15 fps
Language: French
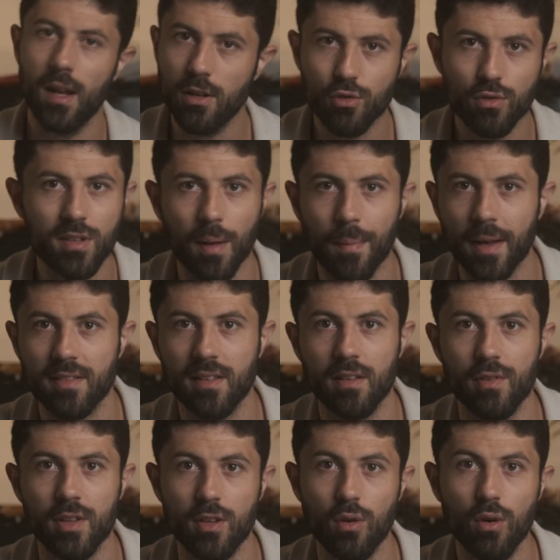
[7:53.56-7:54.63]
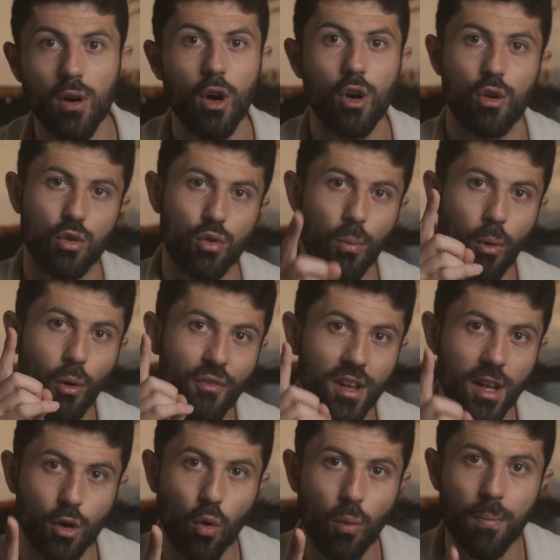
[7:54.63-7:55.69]
là, juste après cette vidéo, que ton profil
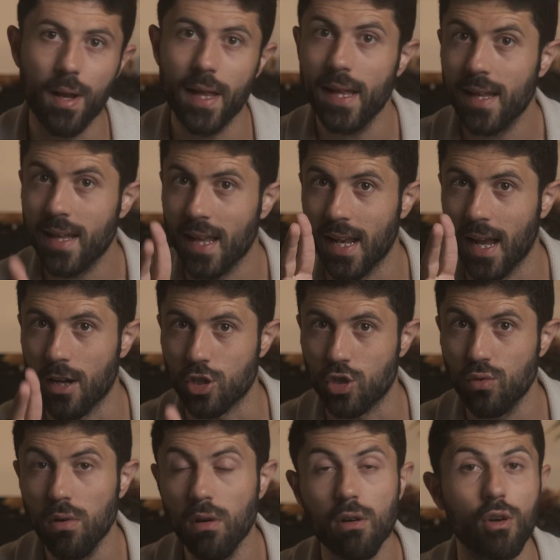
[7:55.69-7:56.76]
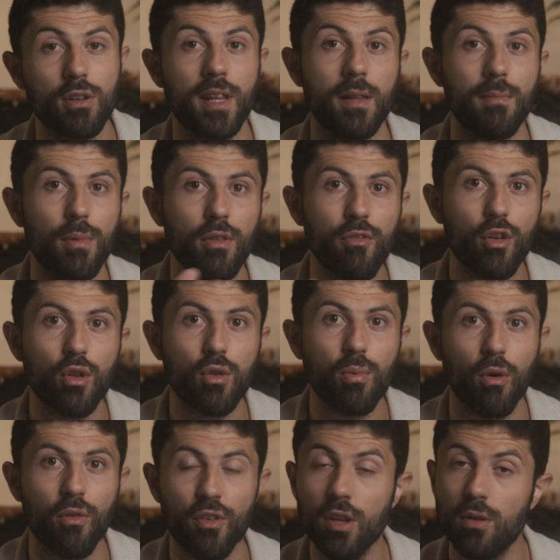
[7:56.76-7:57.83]
est complet, qu'il est à jour, que tu as une bonne photo de
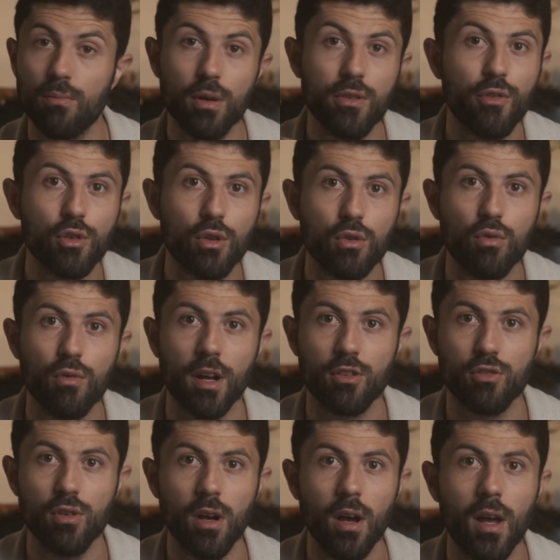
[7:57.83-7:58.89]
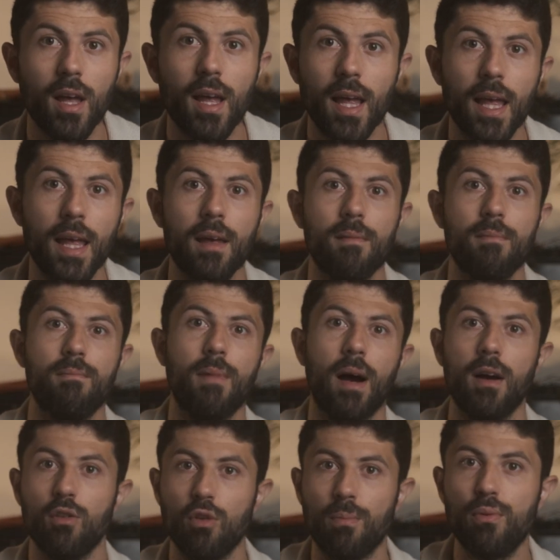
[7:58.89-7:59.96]
profil, une bonne photo de couverture. Et
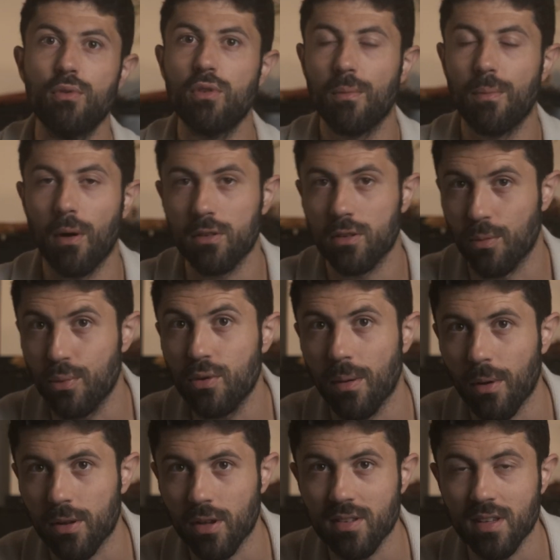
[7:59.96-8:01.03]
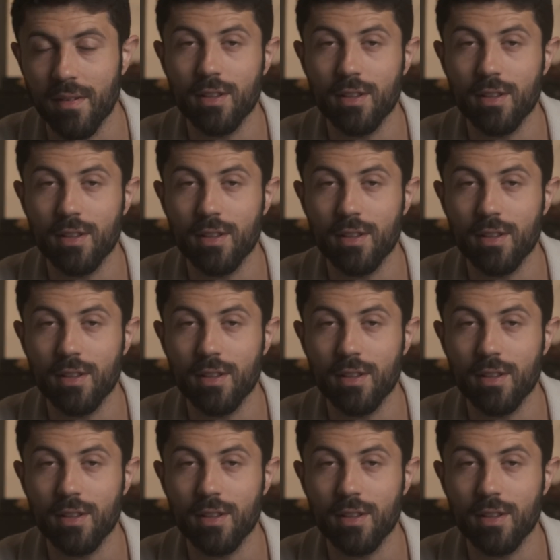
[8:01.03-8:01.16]
bah, le, plus important, le plus important, ça